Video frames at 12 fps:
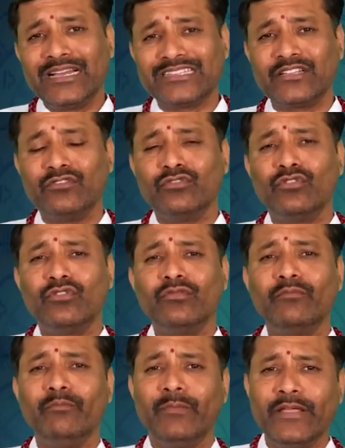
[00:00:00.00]
గతంలో
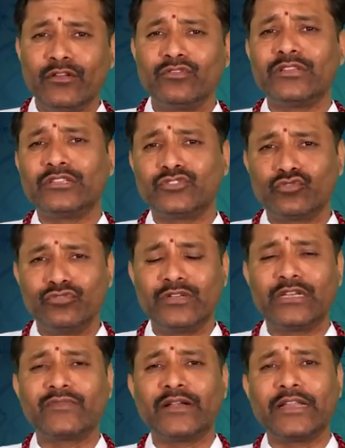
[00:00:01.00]
మీరు
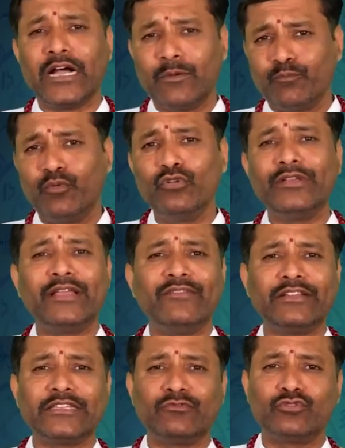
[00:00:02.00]
తెచ్చుకునేటువంటి అప్పులు
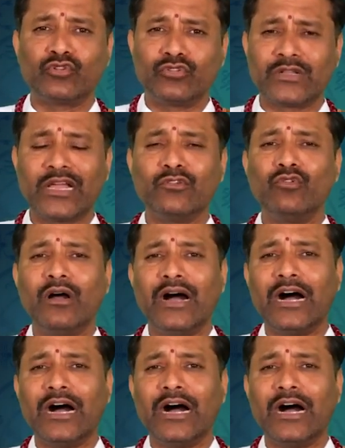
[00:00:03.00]
ఏవైతే ఉంటుంటాయో